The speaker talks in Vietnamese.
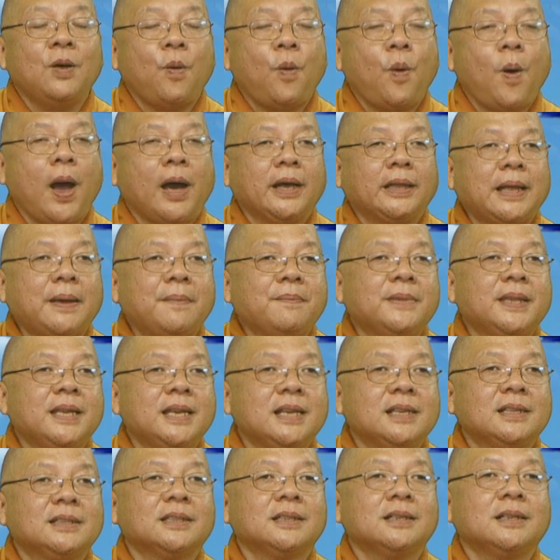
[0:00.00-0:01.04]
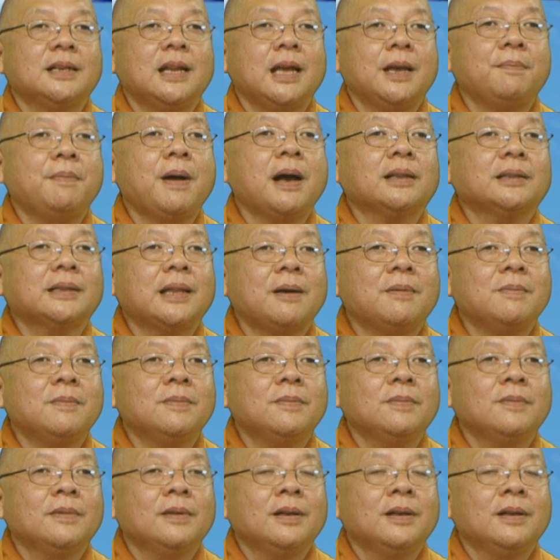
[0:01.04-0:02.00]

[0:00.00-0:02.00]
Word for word: Hoài Thâm Thiền sư Đề Bắc Tống